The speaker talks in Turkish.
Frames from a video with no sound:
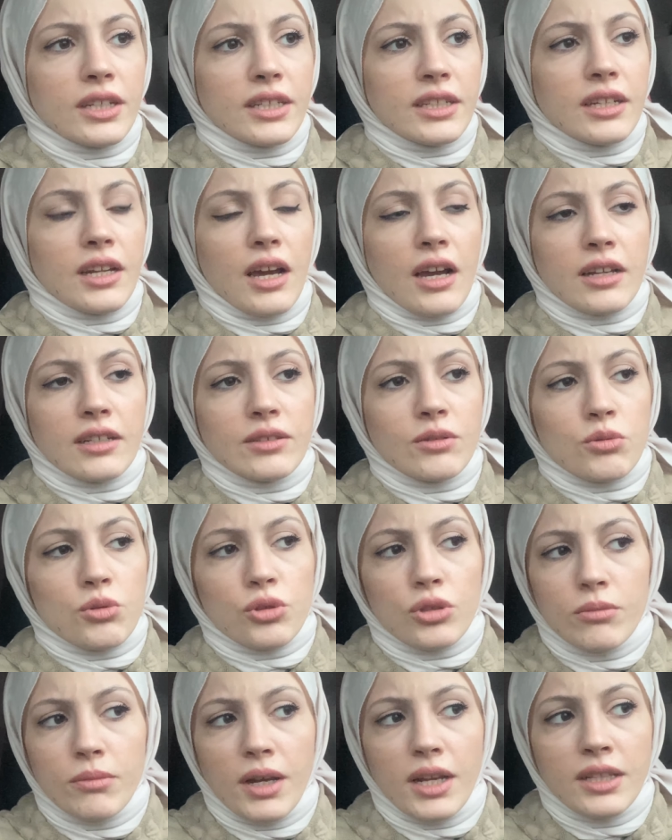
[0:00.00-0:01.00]
girerdi. O
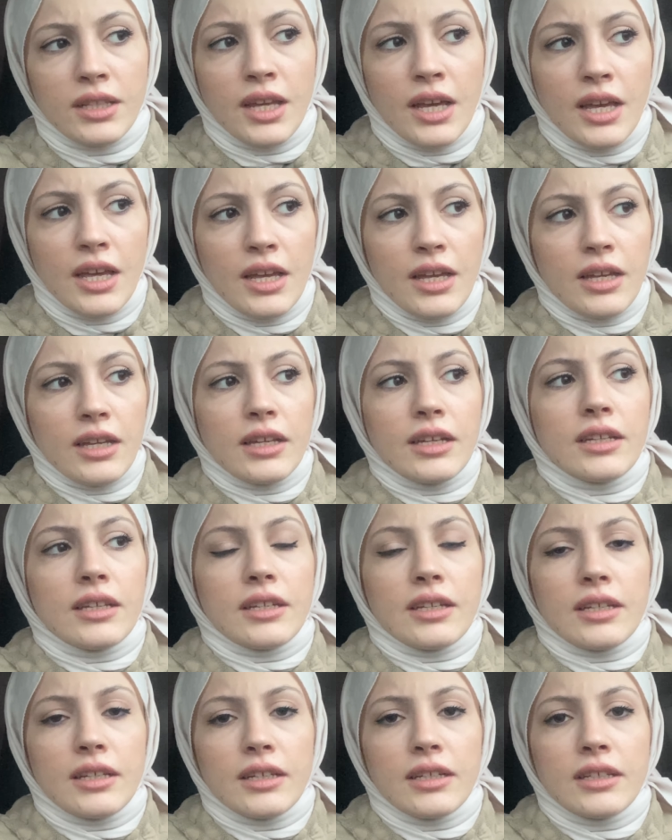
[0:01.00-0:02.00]
zaman e,
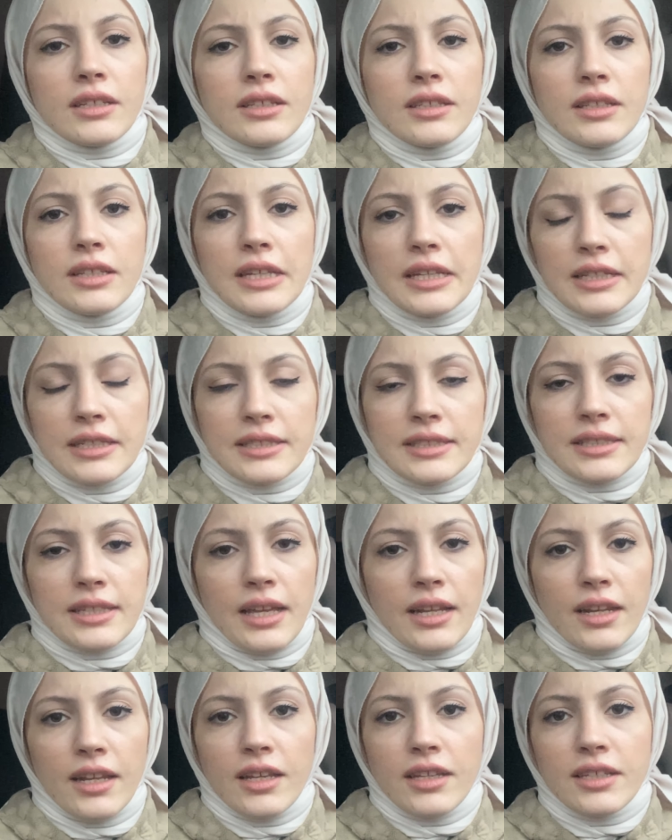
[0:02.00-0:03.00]
ilk
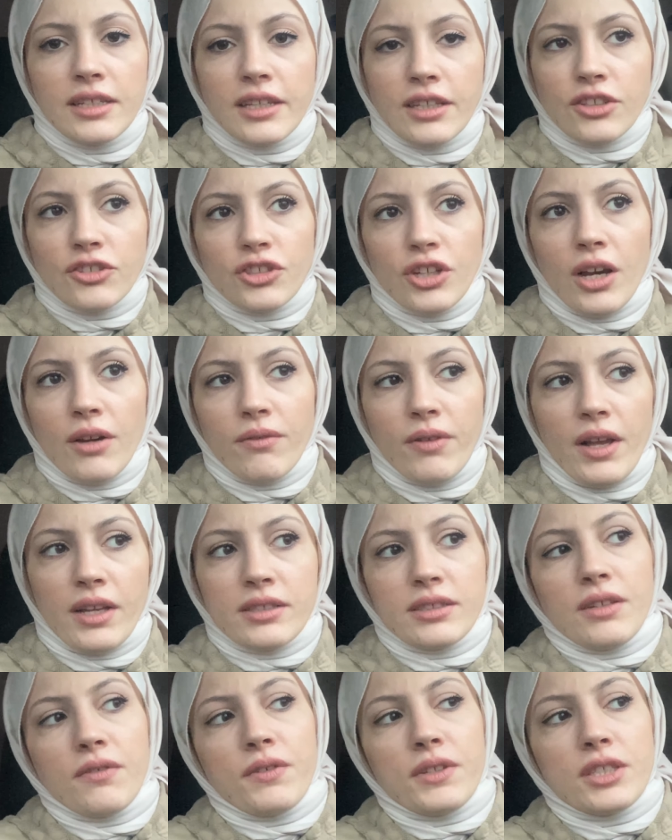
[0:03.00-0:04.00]
sene ilk çağ
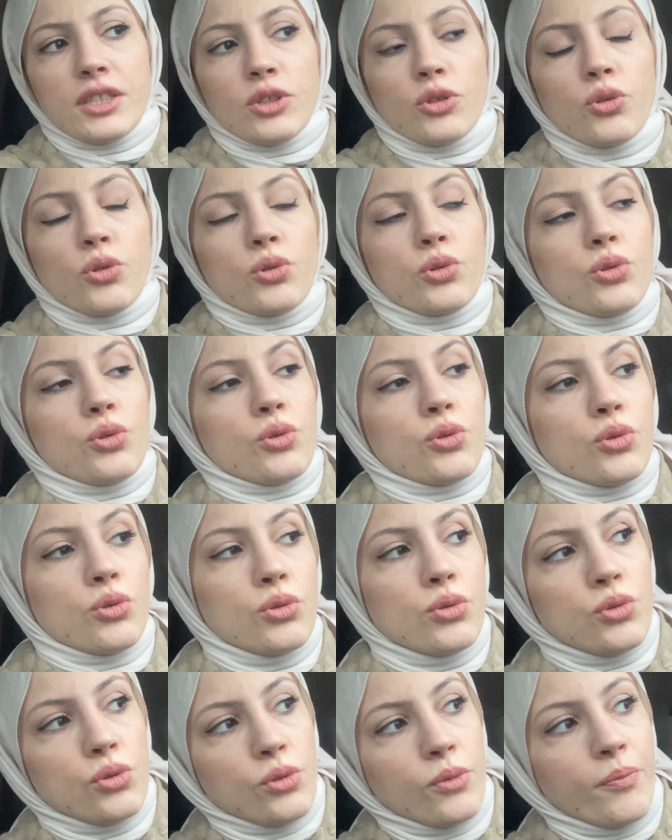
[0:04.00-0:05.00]
felsefesi
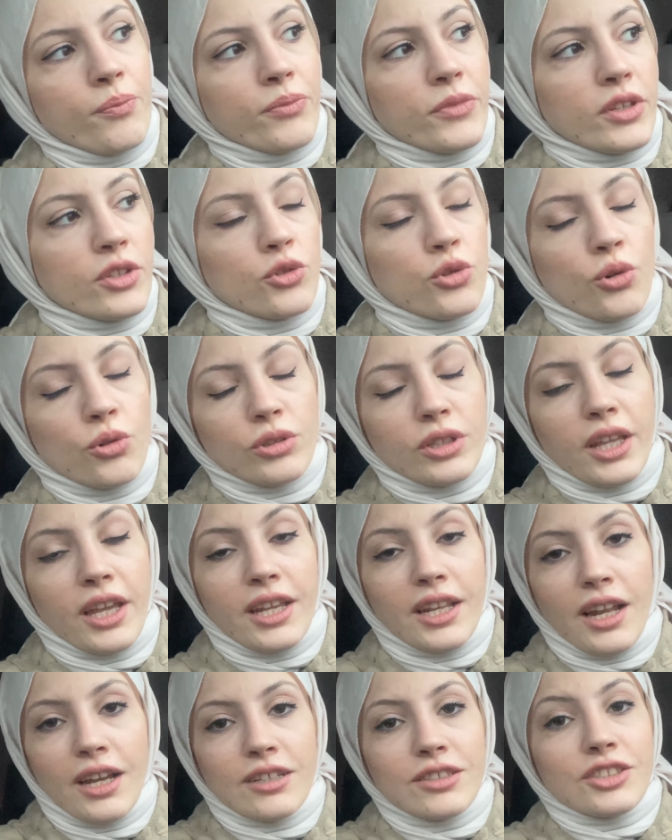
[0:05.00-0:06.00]
görüyoruz. Çok da
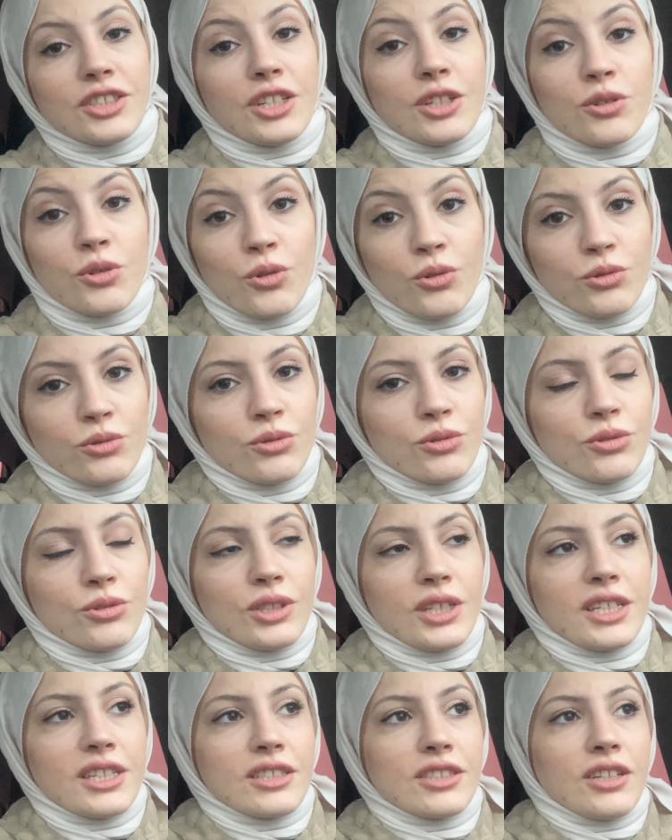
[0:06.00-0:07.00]
eğlenceli konudur
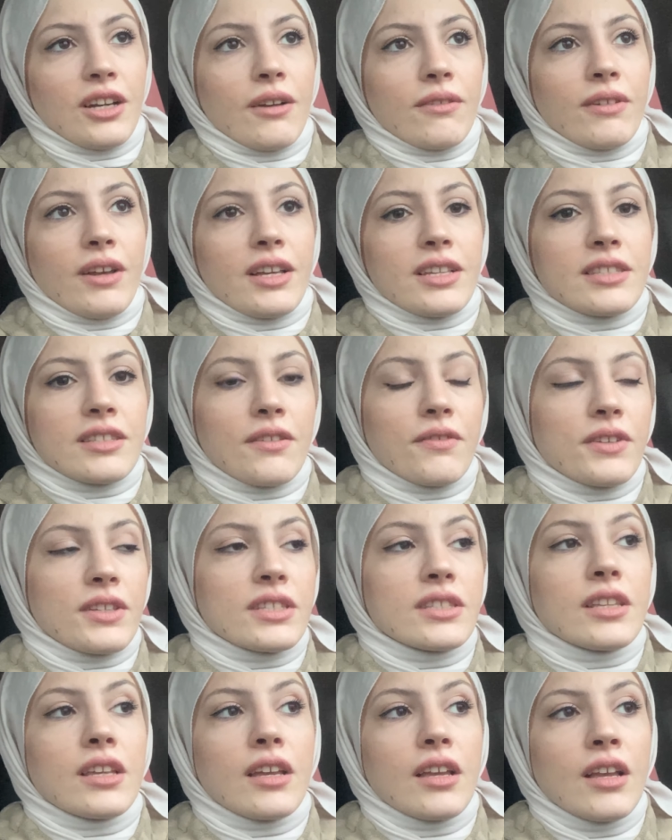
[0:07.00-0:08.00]
ilk çağ
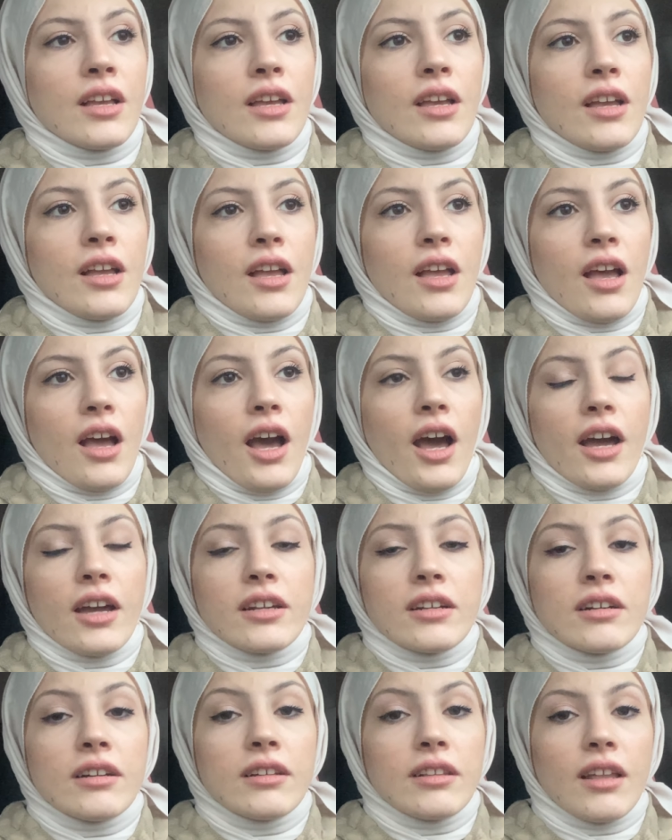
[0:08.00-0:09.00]
felsefesi.
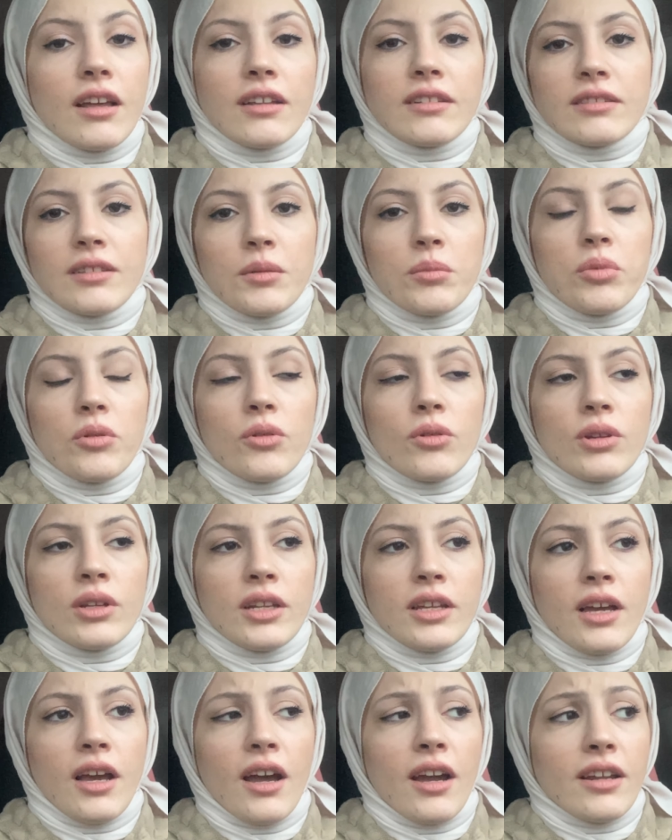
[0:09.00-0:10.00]
Her alanda
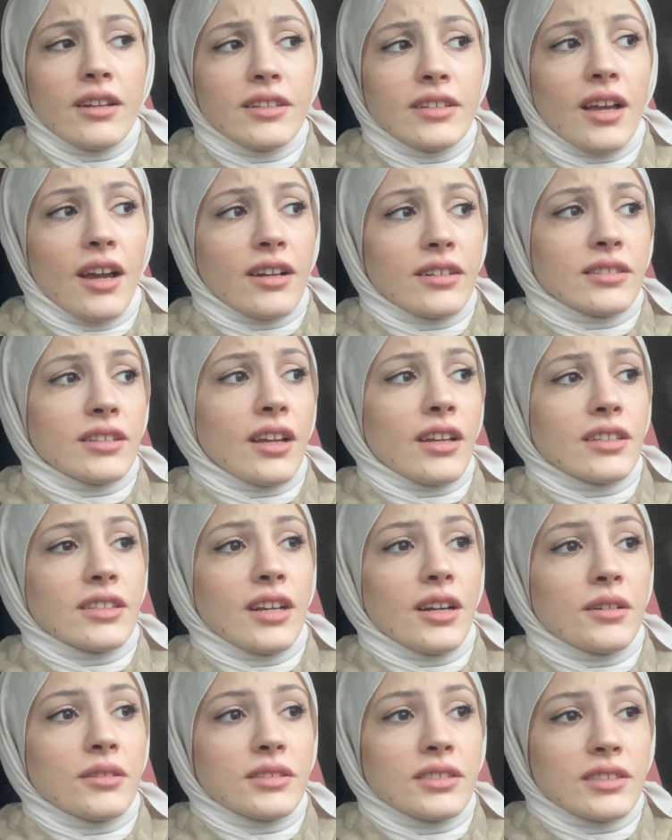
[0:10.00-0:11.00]
böyle her yerden
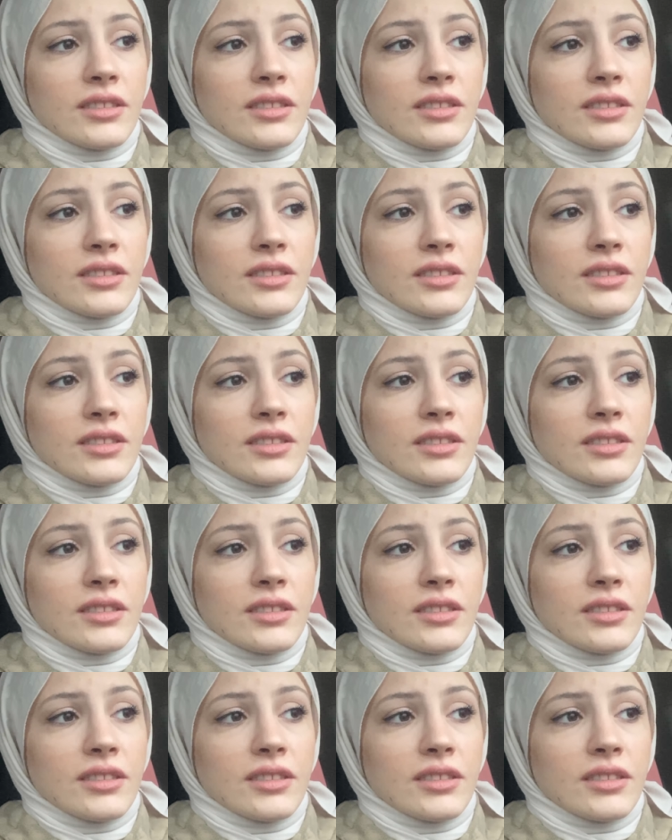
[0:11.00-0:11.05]
ya